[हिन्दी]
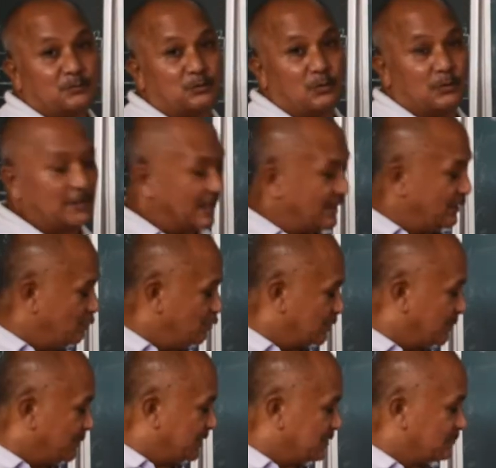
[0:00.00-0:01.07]
दो लाइनों
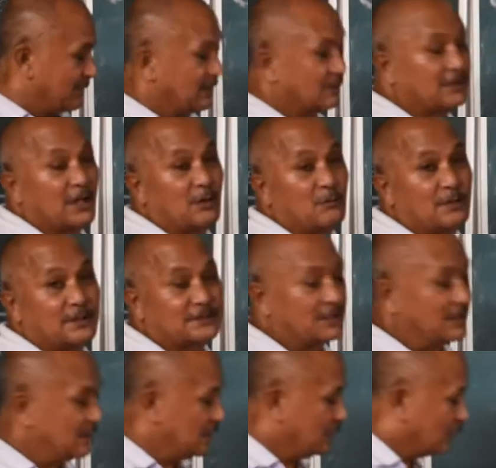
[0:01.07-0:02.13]
के बीच में लटका हुआ
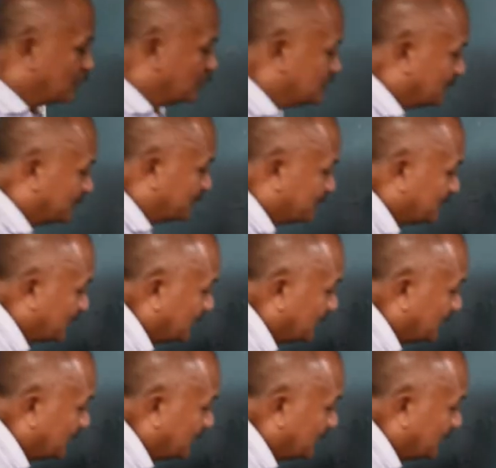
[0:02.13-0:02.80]
था और जब